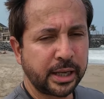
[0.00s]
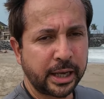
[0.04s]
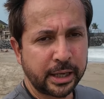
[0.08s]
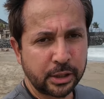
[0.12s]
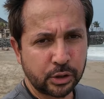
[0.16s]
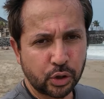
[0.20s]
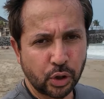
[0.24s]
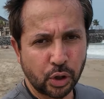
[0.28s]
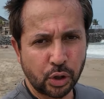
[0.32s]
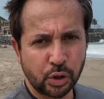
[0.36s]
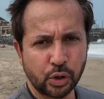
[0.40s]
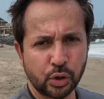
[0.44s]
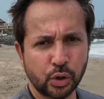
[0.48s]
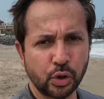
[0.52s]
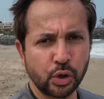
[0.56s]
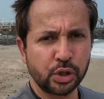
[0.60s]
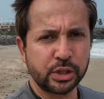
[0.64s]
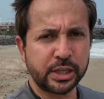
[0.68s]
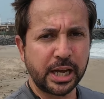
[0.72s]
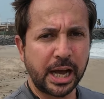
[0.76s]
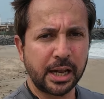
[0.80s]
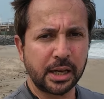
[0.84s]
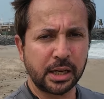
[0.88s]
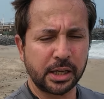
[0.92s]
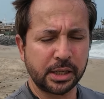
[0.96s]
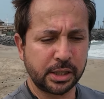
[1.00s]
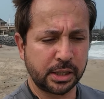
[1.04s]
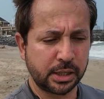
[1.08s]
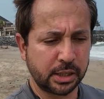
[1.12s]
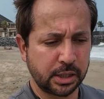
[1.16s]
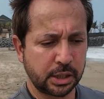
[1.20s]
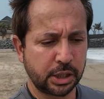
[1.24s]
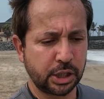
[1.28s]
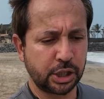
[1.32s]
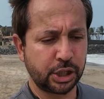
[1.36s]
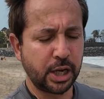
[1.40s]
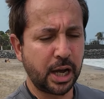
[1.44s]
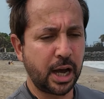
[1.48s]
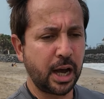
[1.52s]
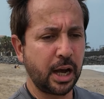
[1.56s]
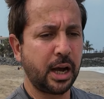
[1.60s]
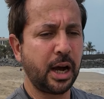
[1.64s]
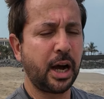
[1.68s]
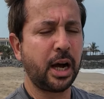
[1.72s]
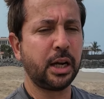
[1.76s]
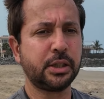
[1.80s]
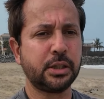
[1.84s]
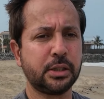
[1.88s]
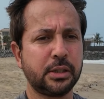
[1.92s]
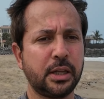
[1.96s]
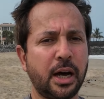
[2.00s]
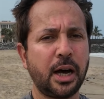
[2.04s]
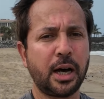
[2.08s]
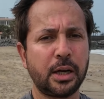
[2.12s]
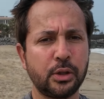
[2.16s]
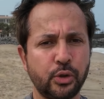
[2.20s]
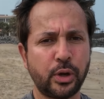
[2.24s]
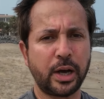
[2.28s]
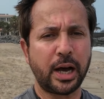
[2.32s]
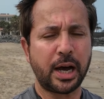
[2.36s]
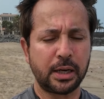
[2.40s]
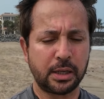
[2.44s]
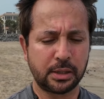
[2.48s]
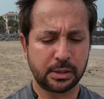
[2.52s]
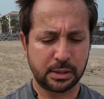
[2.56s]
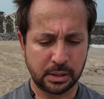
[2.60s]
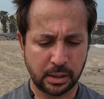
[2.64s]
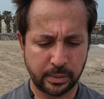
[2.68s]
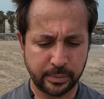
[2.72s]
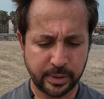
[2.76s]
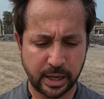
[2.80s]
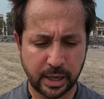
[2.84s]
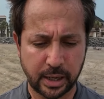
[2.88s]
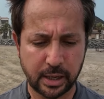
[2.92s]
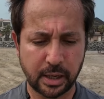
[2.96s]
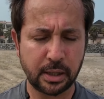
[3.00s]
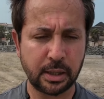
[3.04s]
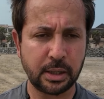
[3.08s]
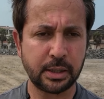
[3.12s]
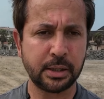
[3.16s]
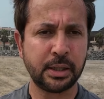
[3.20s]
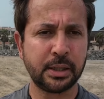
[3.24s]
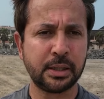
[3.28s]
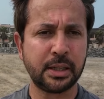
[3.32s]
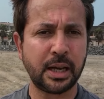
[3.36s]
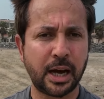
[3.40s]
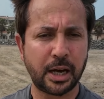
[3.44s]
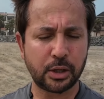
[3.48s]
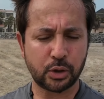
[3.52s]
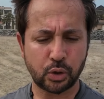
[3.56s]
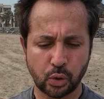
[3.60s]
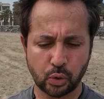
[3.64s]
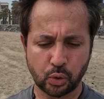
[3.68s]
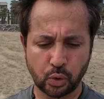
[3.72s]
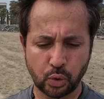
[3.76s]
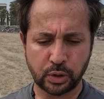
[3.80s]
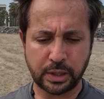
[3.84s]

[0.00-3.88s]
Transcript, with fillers: Sensörün önemli güncelledi. Işığa karşı daha duyarlı, dinamik aralığını daha çok